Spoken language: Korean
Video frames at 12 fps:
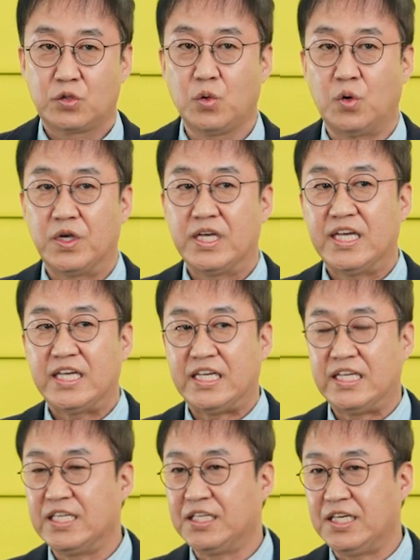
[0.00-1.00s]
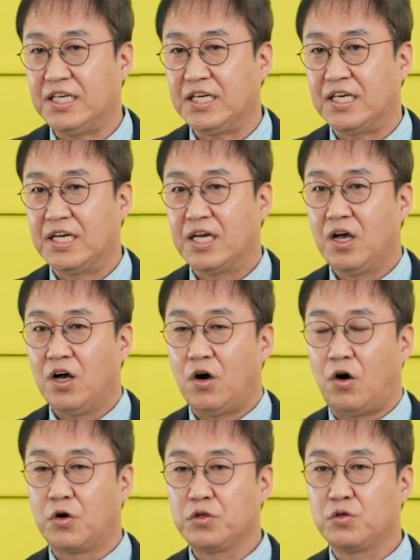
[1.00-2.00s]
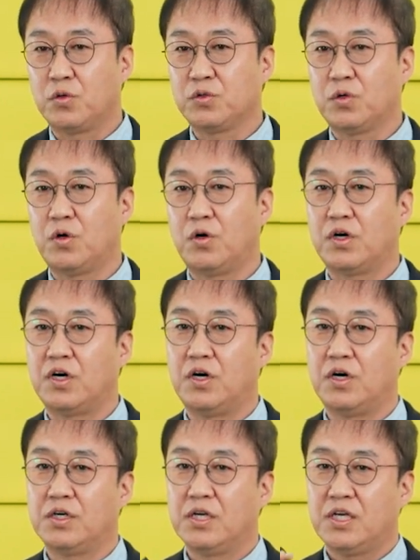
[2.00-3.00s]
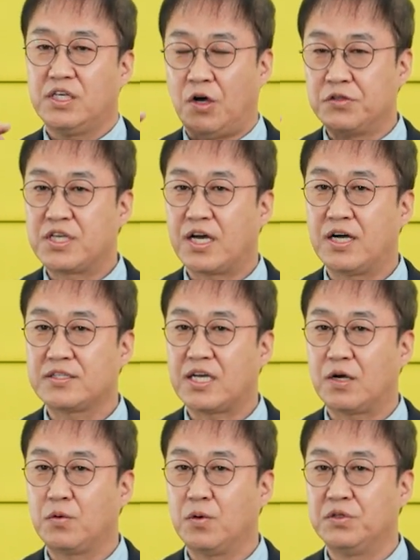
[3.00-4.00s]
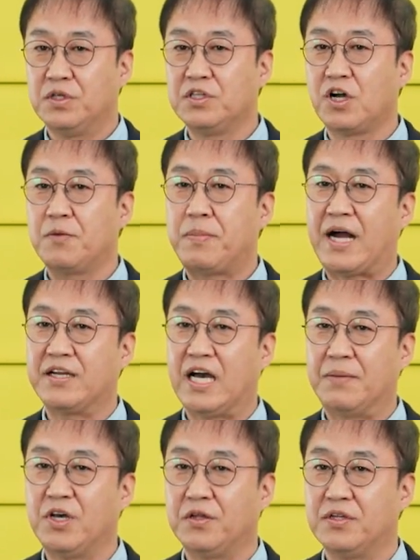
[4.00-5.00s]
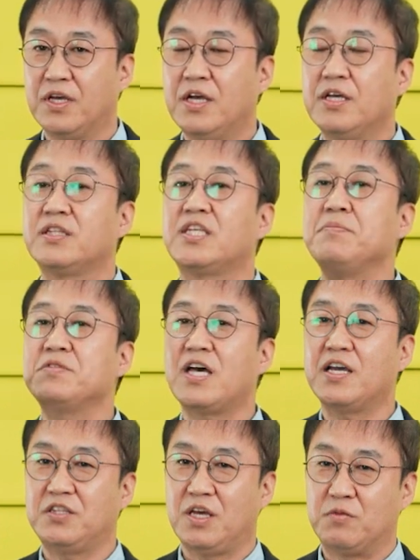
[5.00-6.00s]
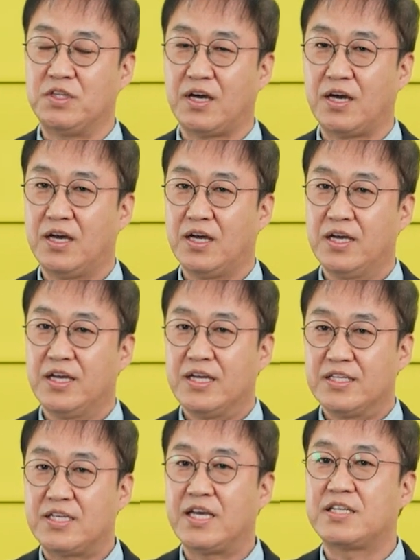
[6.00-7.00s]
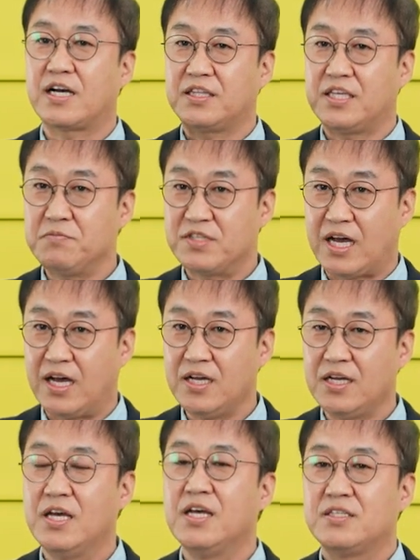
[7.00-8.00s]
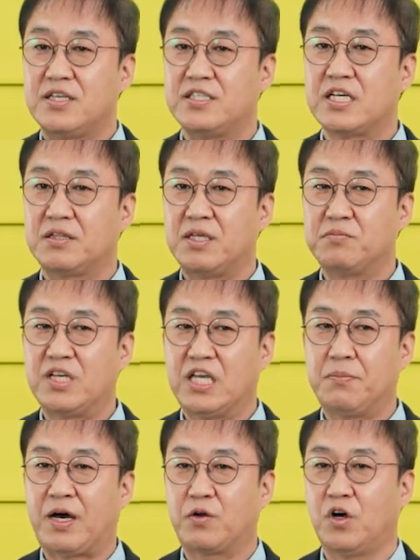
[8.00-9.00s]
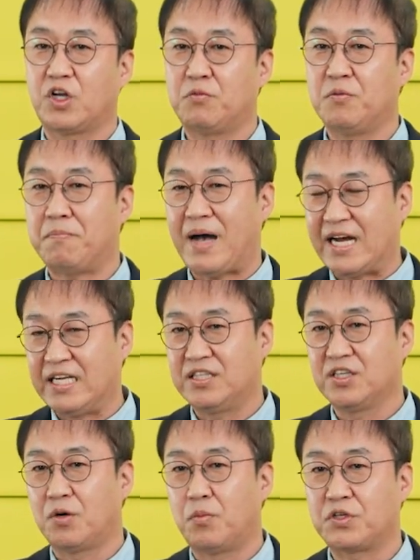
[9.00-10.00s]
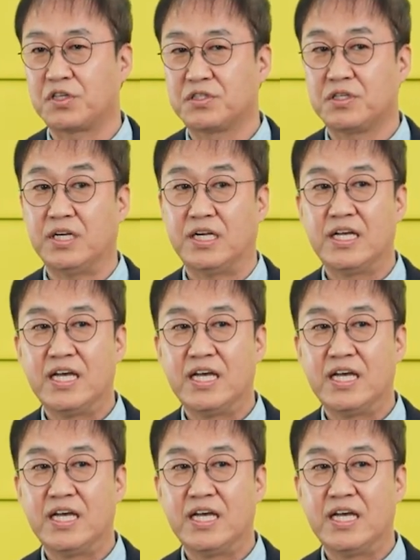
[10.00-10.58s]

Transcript: 또 이들이 어느 정도 어, 연차가 차고 능력을 발휘하면 팀장이 됩니다. 제작팀장, 제작팀장이 바로 여러분 많이 들어보셨을